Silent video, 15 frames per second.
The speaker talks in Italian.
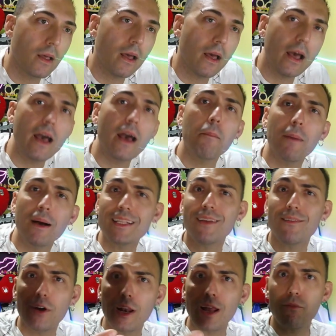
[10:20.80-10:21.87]
Eh, ma
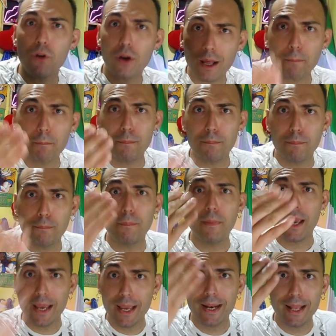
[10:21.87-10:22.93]
deve lavorare
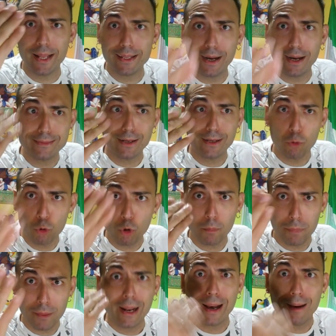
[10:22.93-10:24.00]
bene da, da uno
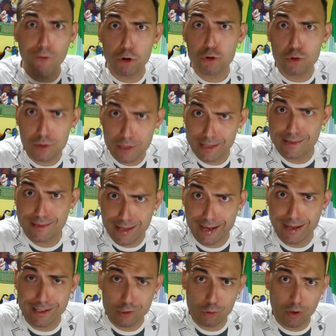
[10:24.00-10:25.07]
bravo su se
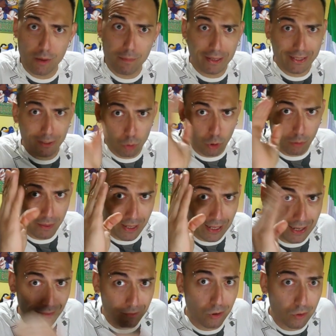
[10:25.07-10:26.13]
stesso, eh, ma da uno
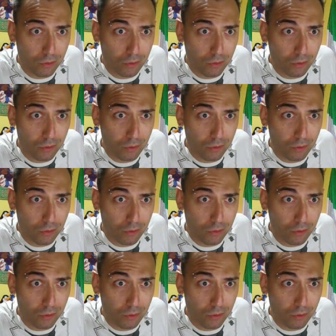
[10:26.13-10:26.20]
bravo.